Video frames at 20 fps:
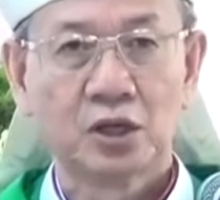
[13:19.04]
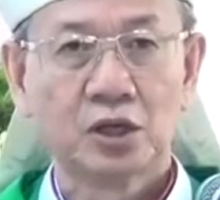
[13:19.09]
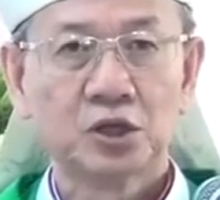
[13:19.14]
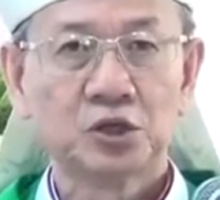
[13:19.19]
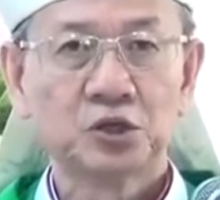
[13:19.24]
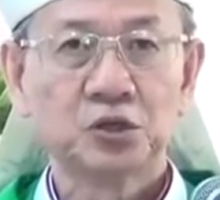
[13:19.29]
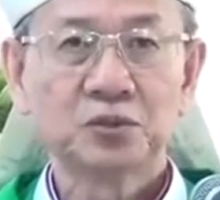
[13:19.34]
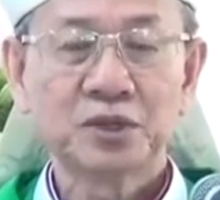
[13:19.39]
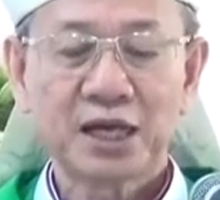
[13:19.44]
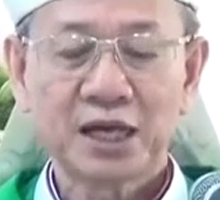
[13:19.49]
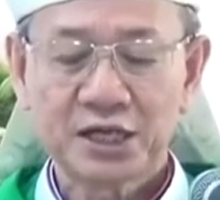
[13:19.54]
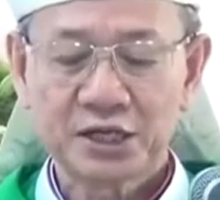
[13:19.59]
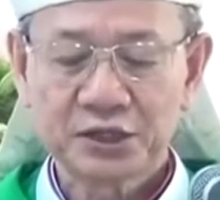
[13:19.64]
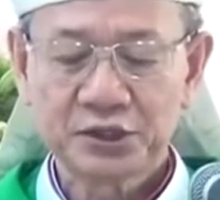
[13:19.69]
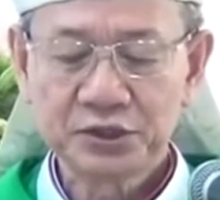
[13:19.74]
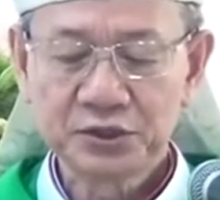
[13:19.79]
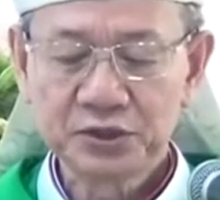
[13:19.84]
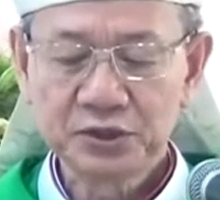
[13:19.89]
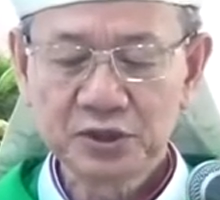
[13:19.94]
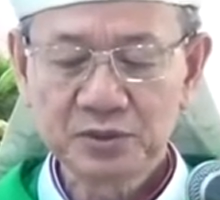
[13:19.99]
chúng ta
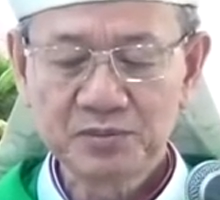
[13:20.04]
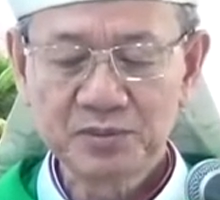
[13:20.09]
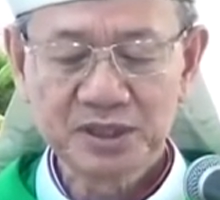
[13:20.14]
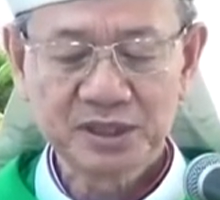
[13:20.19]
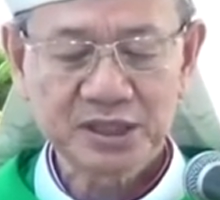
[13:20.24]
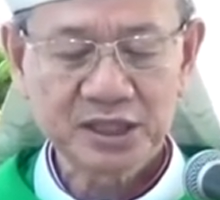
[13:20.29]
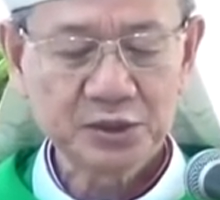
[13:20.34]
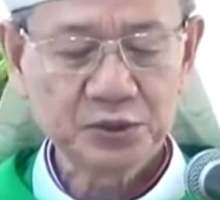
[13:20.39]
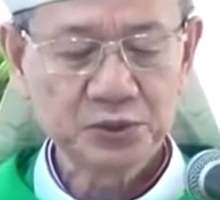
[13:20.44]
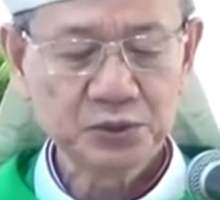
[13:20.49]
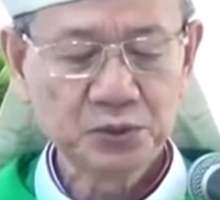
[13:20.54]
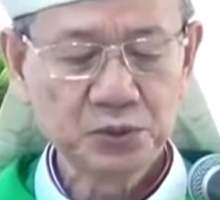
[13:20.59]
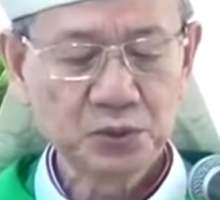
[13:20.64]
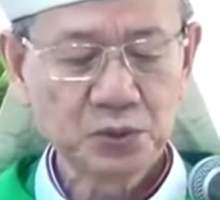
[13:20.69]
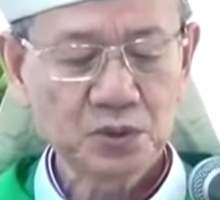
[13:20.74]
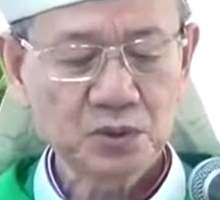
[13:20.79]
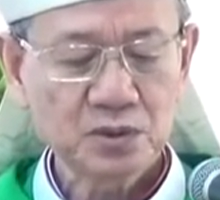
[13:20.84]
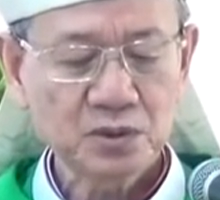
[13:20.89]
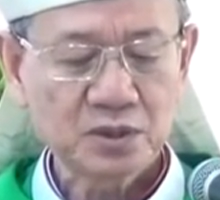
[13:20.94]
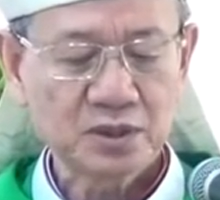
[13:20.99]
rước mình thánh
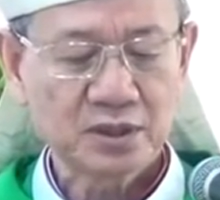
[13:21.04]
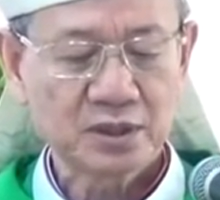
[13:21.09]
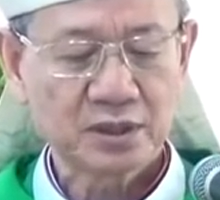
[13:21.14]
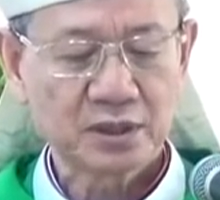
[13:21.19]
chúa